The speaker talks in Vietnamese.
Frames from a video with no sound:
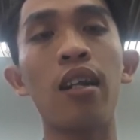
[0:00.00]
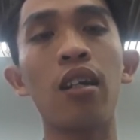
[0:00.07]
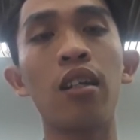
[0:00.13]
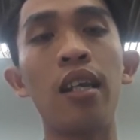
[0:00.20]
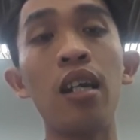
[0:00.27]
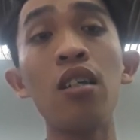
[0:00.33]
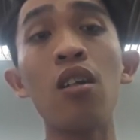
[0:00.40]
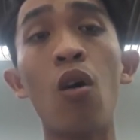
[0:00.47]

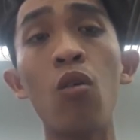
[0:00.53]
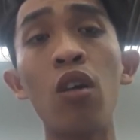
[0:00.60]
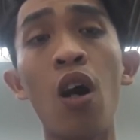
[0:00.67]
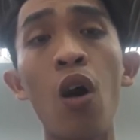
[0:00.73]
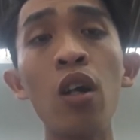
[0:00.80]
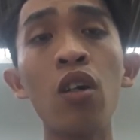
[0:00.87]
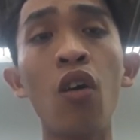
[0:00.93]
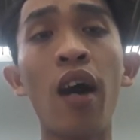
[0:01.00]
Những câu
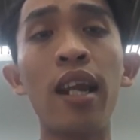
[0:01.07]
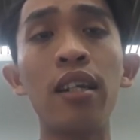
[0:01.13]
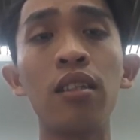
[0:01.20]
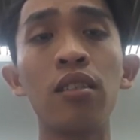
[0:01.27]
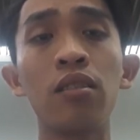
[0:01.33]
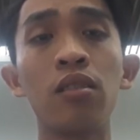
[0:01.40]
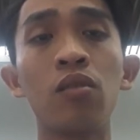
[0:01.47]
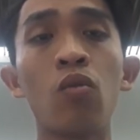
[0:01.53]
nói của anh
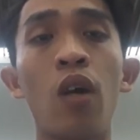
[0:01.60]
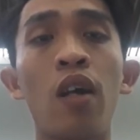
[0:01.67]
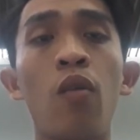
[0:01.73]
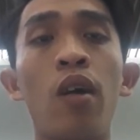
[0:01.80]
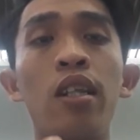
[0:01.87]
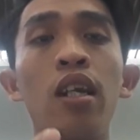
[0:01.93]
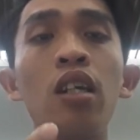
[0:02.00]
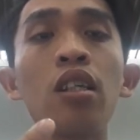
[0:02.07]
và,
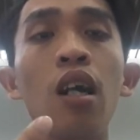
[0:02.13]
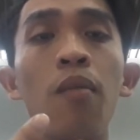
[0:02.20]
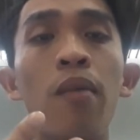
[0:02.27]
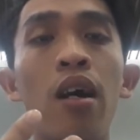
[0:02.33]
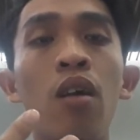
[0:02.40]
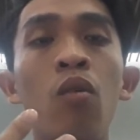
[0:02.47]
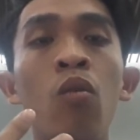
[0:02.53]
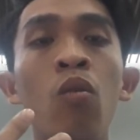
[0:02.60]
và những từ mà